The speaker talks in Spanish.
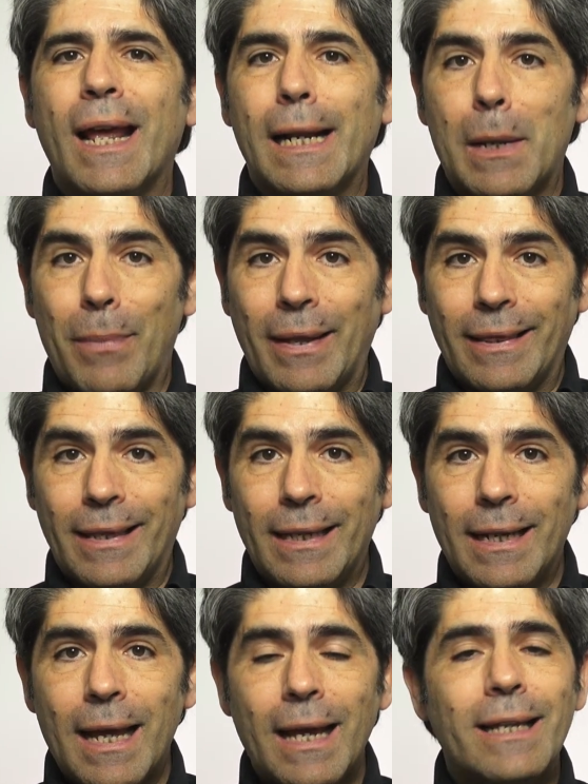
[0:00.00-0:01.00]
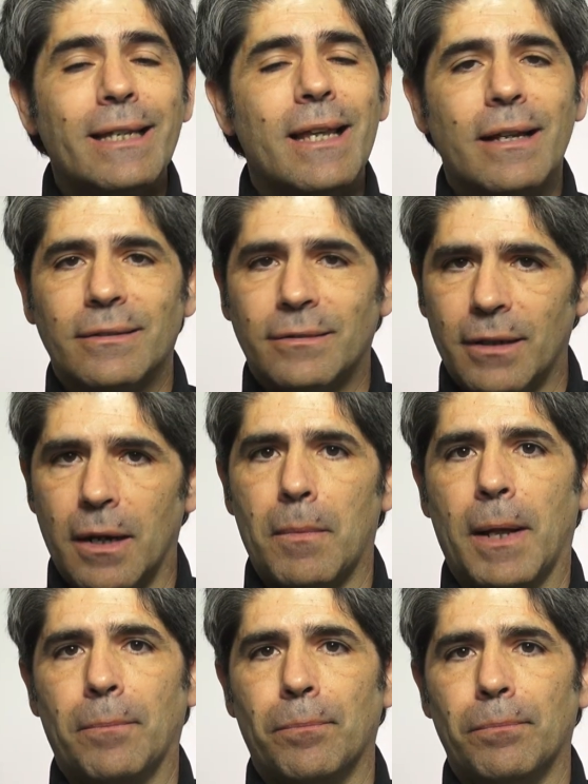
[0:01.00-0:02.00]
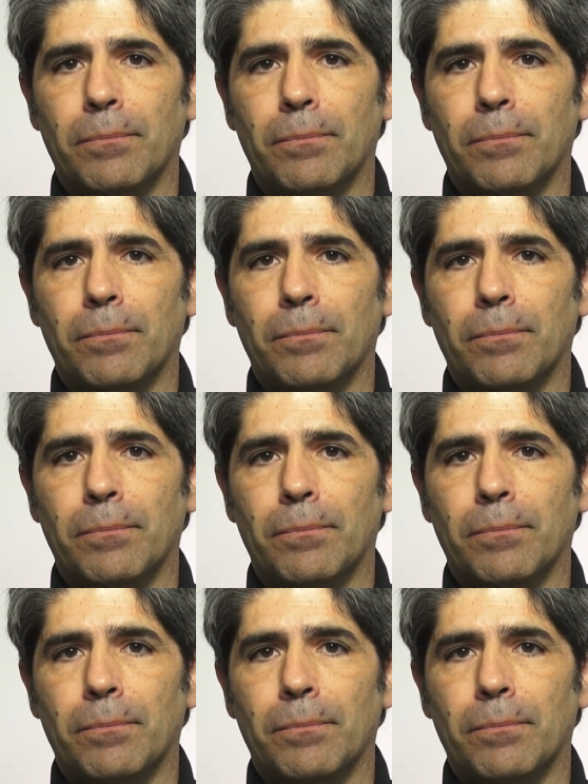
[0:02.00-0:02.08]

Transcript: repentina y extrema.